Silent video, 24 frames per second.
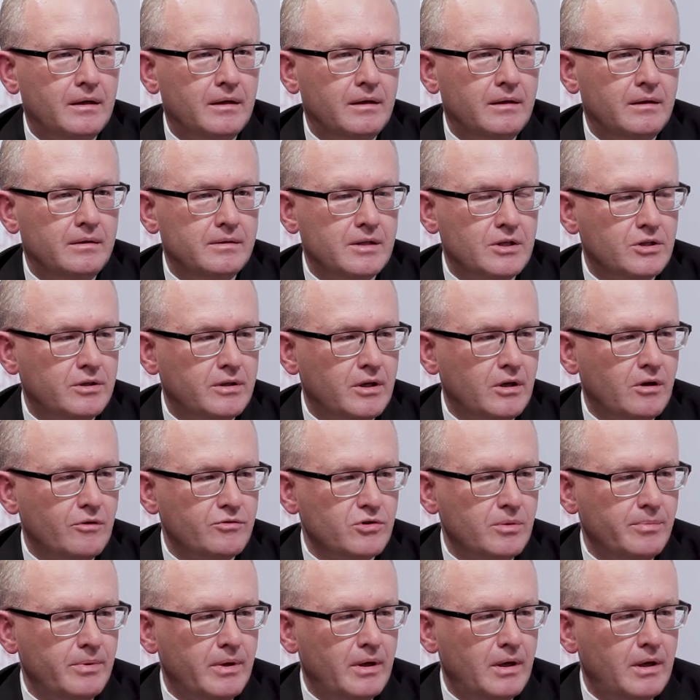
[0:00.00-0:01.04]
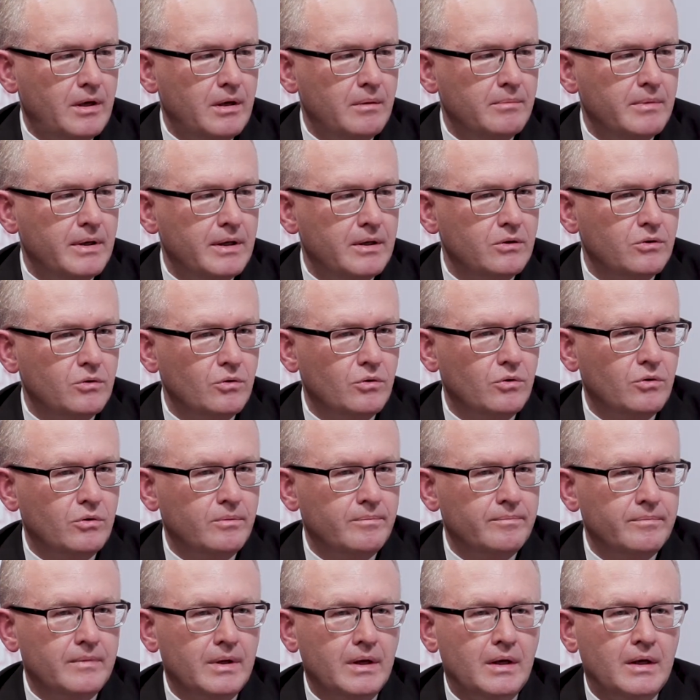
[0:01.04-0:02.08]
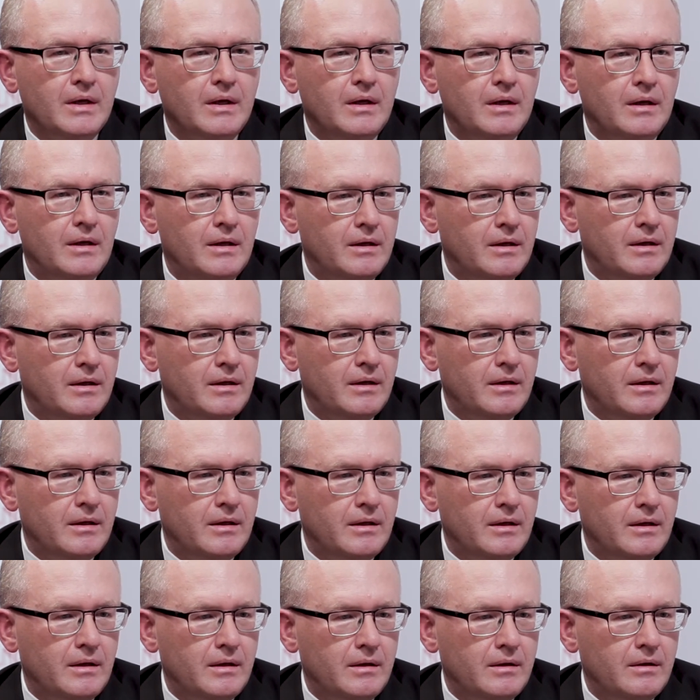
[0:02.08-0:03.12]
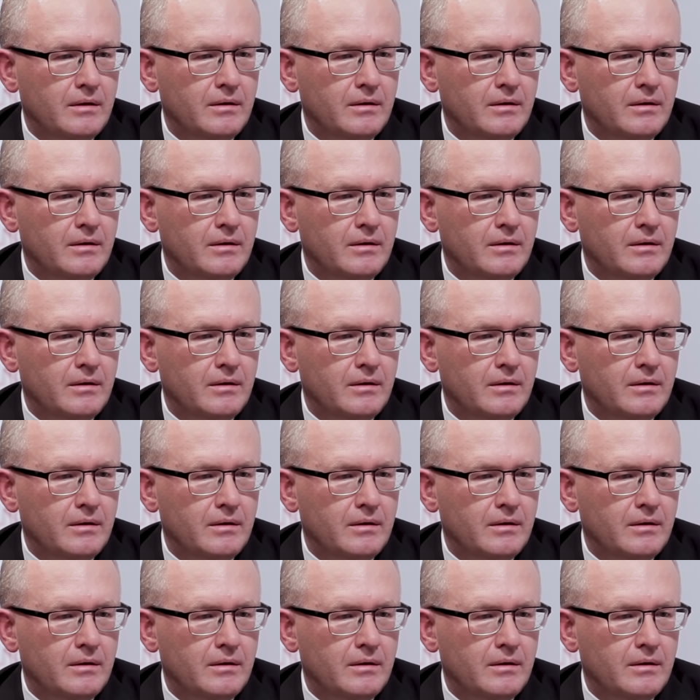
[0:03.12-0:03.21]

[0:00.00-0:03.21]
e, zaszytego w sobie elementu, e,